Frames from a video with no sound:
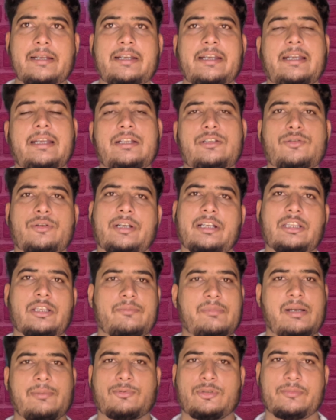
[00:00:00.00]
ये रिलीज
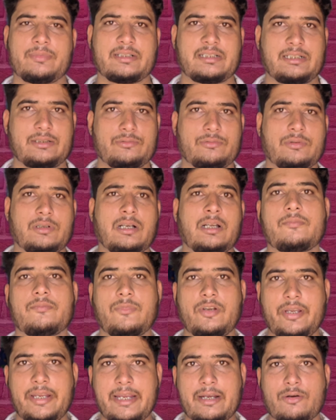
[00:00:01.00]
होंगे तो मैं आपको बता दूंगा
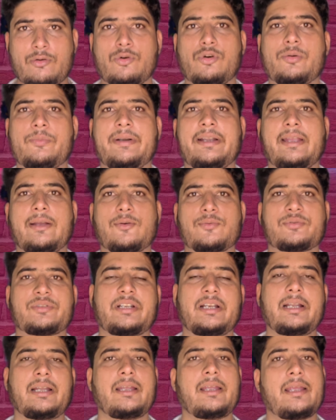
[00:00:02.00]
एक और बढ़िया
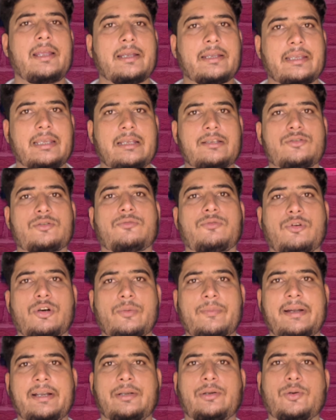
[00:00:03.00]
ऑप्शन है कि जो
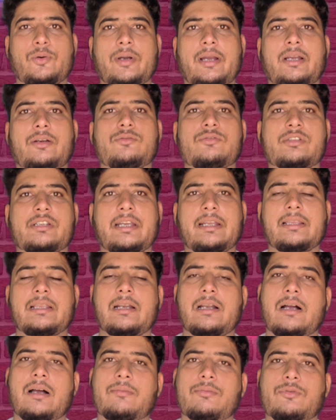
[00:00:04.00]
फोर बाई टू है उसके
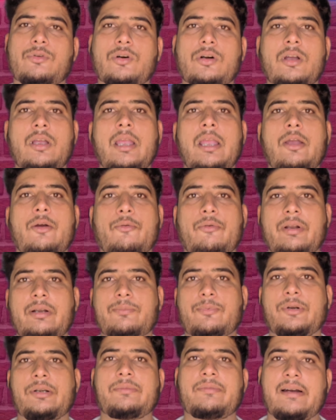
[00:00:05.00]
अंदर आपको
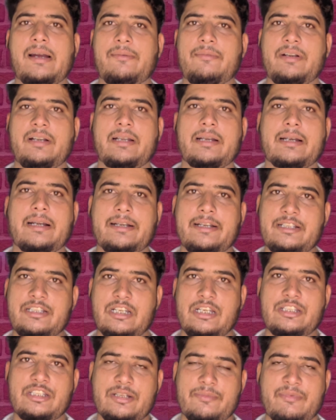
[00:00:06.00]
1.5 लीटर का
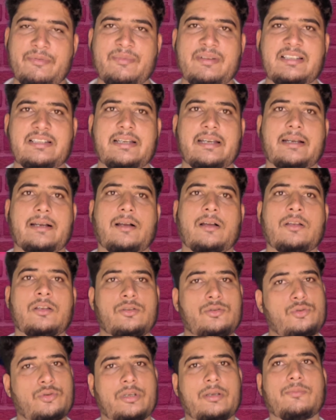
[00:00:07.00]
डीजल इंजन भी मिल जाएगा
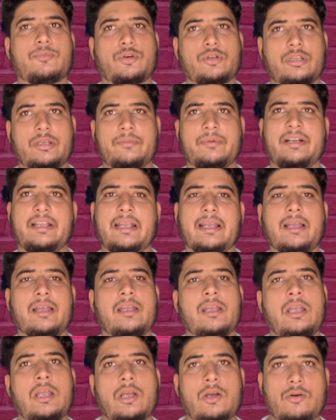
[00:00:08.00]
जो कि बहुत ही
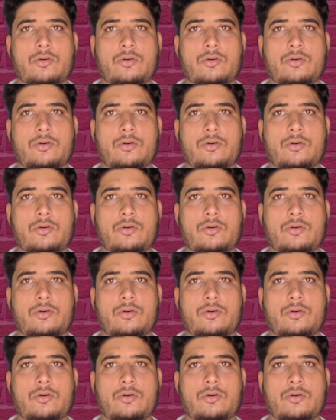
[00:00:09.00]
बढ़िया